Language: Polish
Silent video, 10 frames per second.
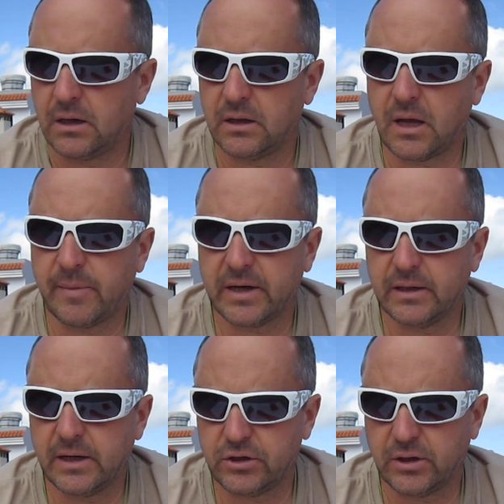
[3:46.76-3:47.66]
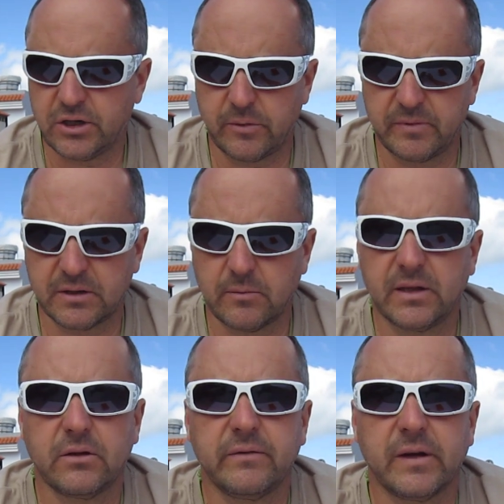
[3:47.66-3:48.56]
Na marginesie chciałbym
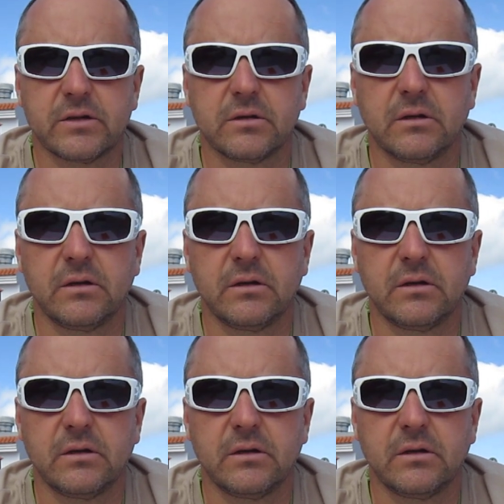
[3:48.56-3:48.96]
skomentować,